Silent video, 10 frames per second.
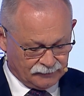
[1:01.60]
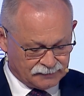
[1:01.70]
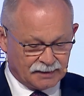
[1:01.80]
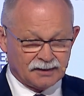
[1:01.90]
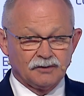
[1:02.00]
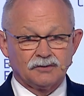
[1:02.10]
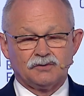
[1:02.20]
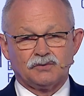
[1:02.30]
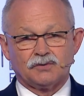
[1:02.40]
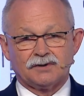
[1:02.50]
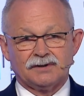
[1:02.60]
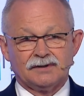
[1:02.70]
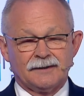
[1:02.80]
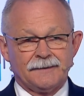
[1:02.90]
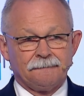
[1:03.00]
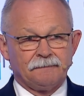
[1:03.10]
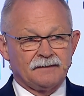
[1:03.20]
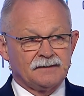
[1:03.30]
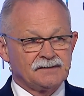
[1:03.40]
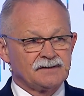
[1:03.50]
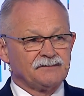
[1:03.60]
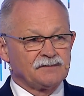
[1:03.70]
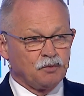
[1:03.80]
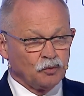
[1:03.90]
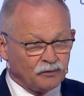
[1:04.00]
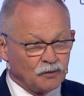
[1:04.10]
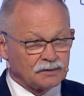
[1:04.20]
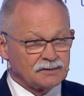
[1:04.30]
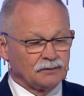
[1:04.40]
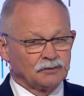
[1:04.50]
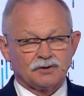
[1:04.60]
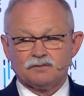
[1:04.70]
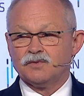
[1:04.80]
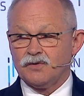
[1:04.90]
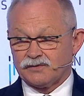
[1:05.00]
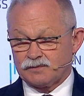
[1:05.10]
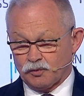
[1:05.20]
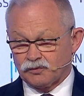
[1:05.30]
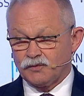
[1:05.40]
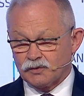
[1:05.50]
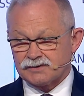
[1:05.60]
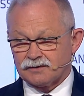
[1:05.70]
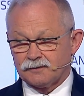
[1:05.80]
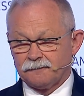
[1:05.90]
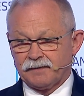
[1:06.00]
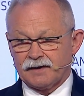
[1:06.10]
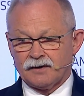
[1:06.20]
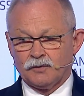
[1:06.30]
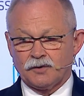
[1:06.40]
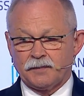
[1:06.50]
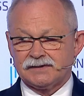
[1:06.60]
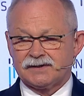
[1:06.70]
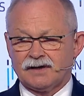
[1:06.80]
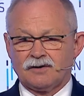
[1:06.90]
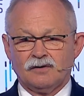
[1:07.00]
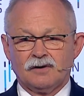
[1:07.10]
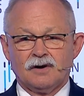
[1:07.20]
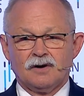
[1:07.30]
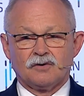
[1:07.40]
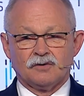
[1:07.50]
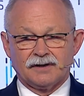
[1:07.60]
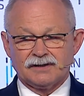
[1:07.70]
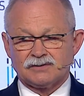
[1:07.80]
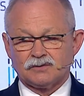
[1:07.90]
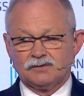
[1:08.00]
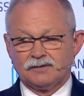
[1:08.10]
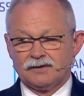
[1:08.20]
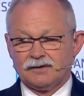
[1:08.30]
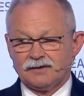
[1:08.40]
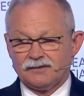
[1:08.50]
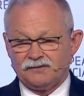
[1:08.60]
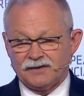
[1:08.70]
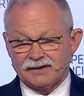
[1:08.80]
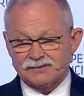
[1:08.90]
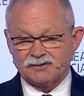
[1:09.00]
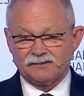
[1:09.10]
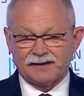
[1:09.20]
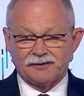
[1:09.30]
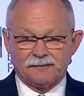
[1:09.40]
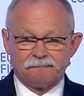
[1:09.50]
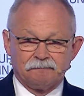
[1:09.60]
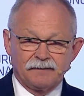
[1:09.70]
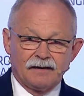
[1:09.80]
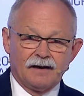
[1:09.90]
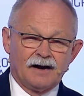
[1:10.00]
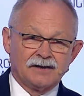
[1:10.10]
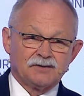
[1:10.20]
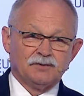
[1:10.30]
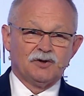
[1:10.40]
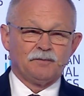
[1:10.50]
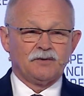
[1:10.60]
Gajewskiego, który jest współtwórcą, który był współtwórcą Europejskiego Kongresu Finansowego. A żeby